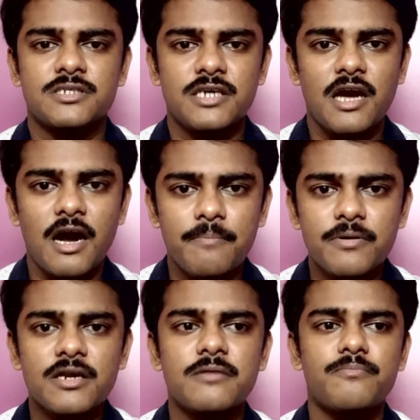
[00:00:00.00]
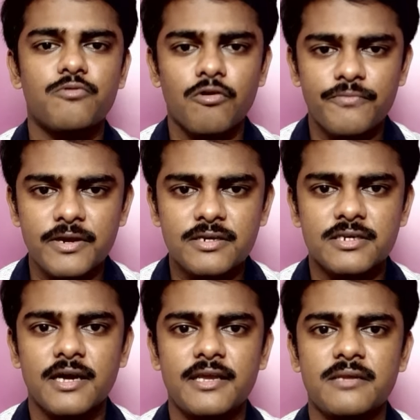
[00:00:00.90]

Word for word: যে আপনার প্রফিটটা